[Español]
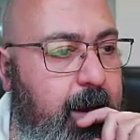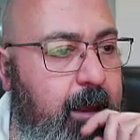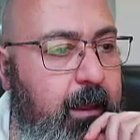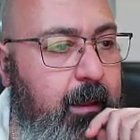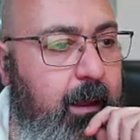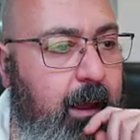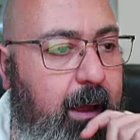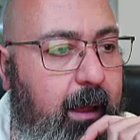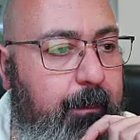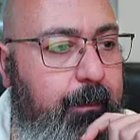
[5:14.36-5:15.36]
Y
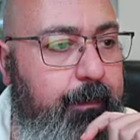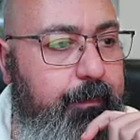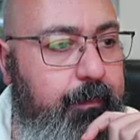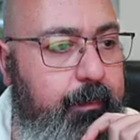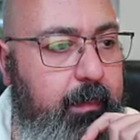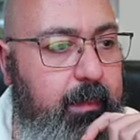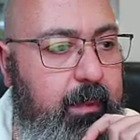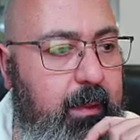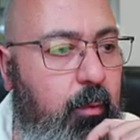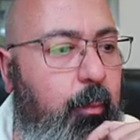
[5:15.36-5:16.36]

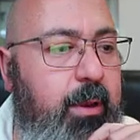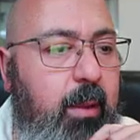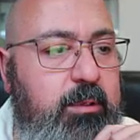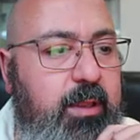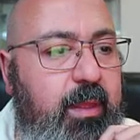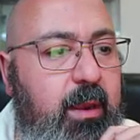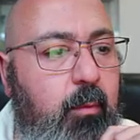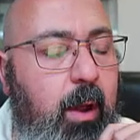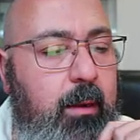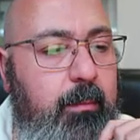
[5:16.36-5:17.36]
lo podríamos hacer
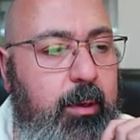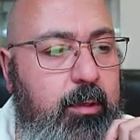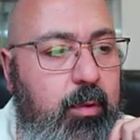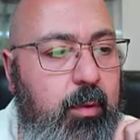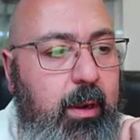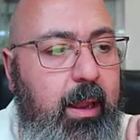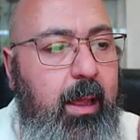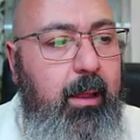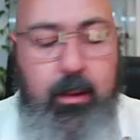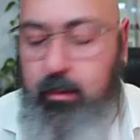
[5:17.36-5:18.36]
igual, pero con
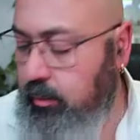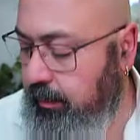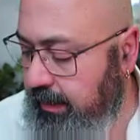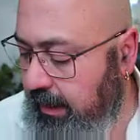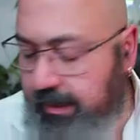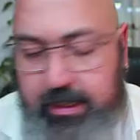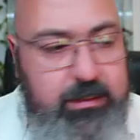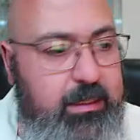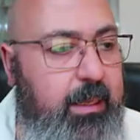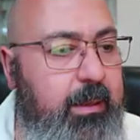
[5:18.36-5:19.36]
la, el botón de la
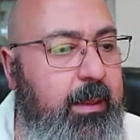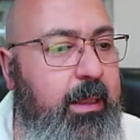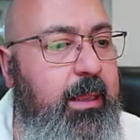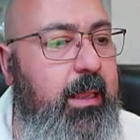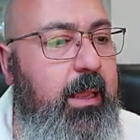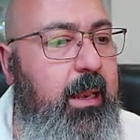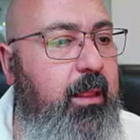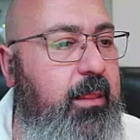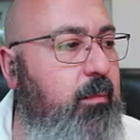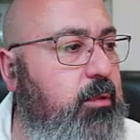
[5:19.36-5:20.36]
derecha y le
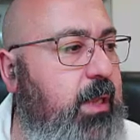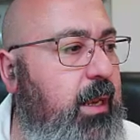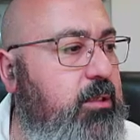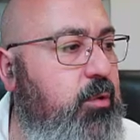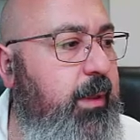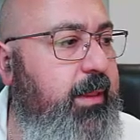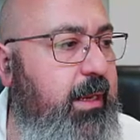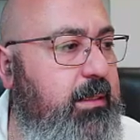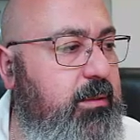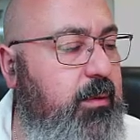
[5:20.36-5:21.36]
decimos que le sume
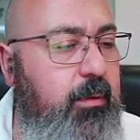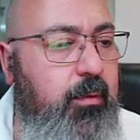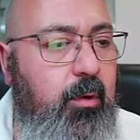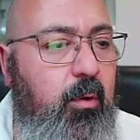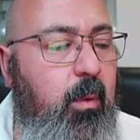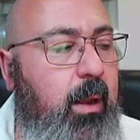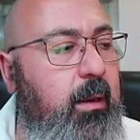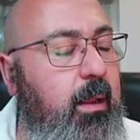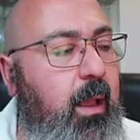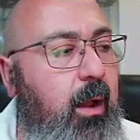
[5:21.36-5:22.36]
3, ¿no? Con lo
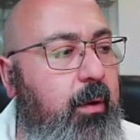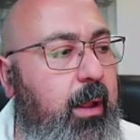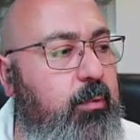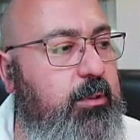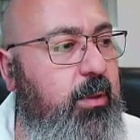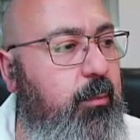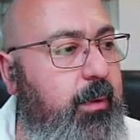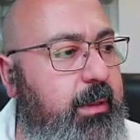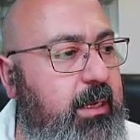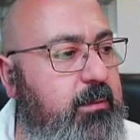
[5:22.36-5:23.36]
cual ahora pues se
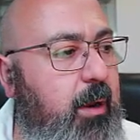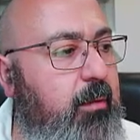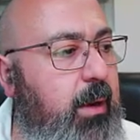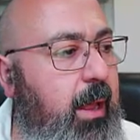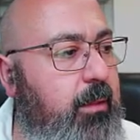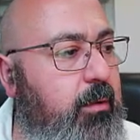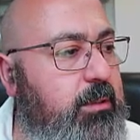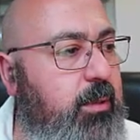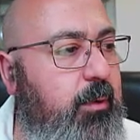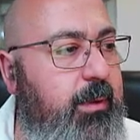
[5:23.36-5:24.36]
mueve 3 para un lado,
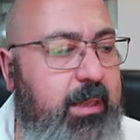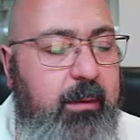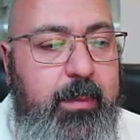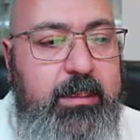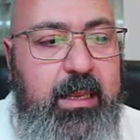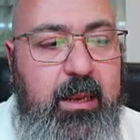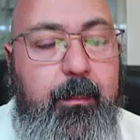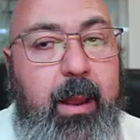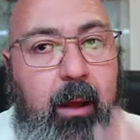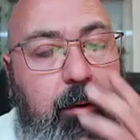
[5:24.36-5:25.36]
se mueve 3 píxeles
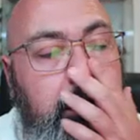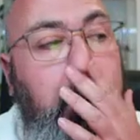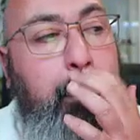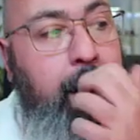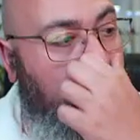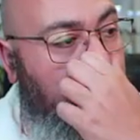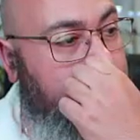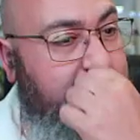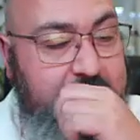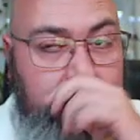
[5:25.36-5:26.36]
para otro.
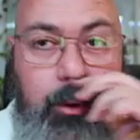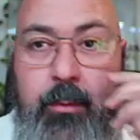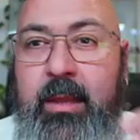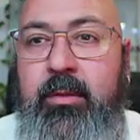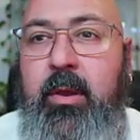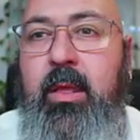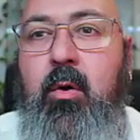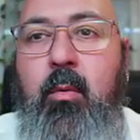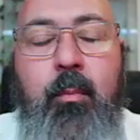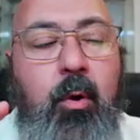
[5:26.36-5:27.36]
Pasa que este movimiento queda
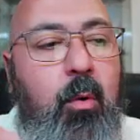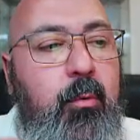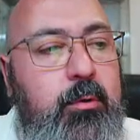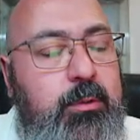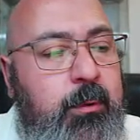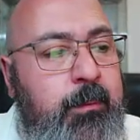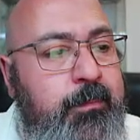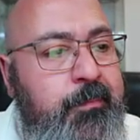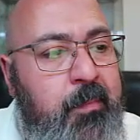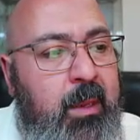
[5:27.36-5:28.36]
como un poco brusco,
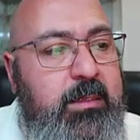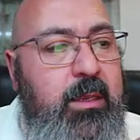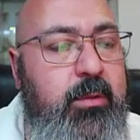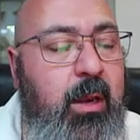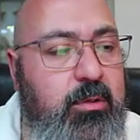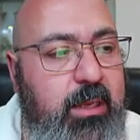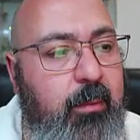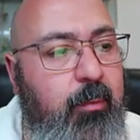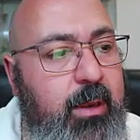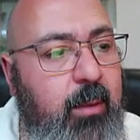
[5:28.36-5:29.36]
así que otra cosa
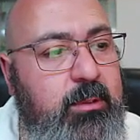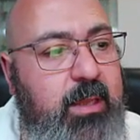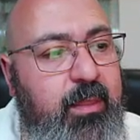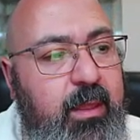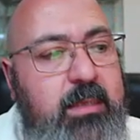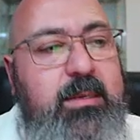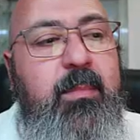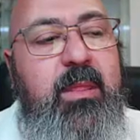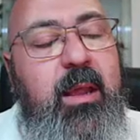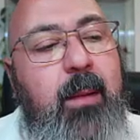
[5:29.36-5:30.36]
que podríamos hacer es en
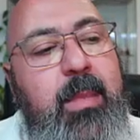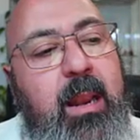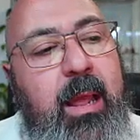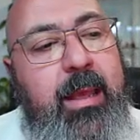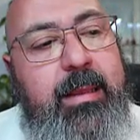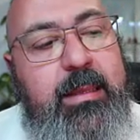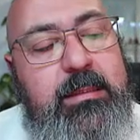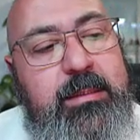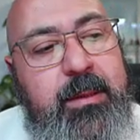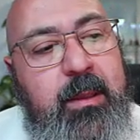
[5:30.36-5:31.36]
vez de cambiar la
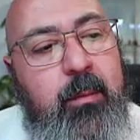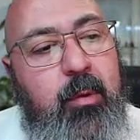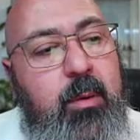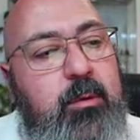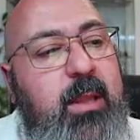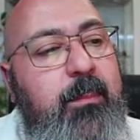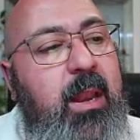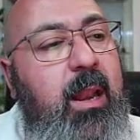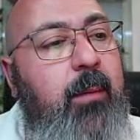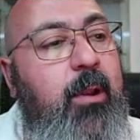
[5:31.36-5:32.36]
X, podríamos
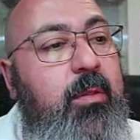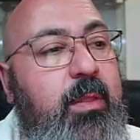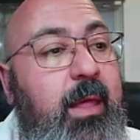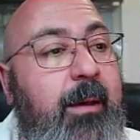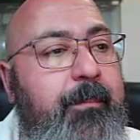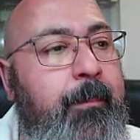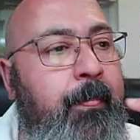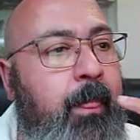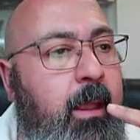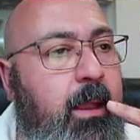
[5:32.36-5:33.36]
cambiarle la velocidad.
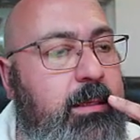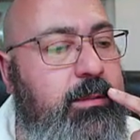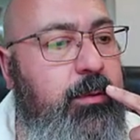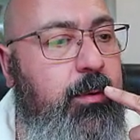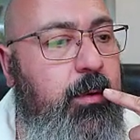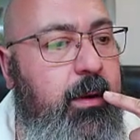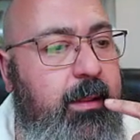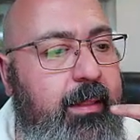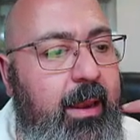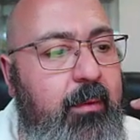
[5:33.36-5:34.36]
Esto
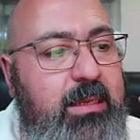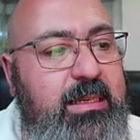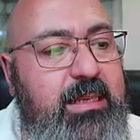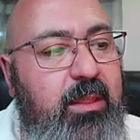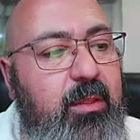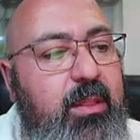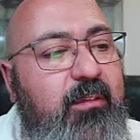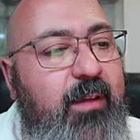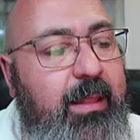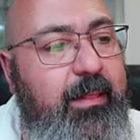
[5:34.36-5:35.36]
daría una sensación
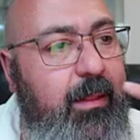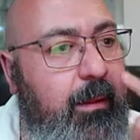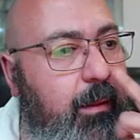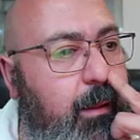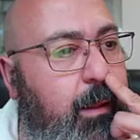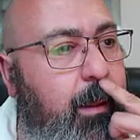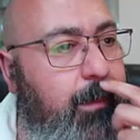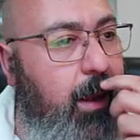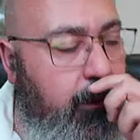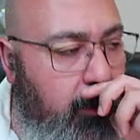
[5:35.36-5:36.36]
diferente.
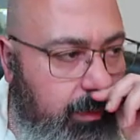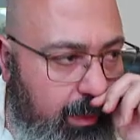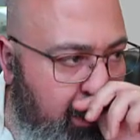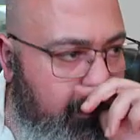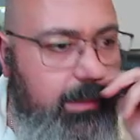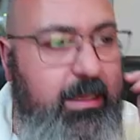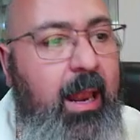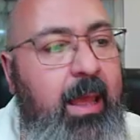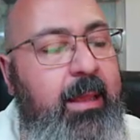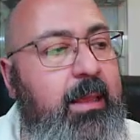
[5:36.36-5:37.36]
Cambiar la velocidad en vez de
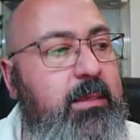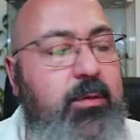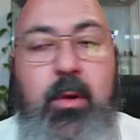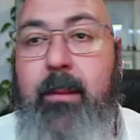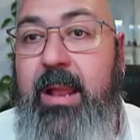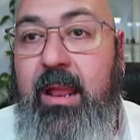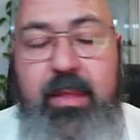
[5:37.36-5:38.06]
la X o cambiar la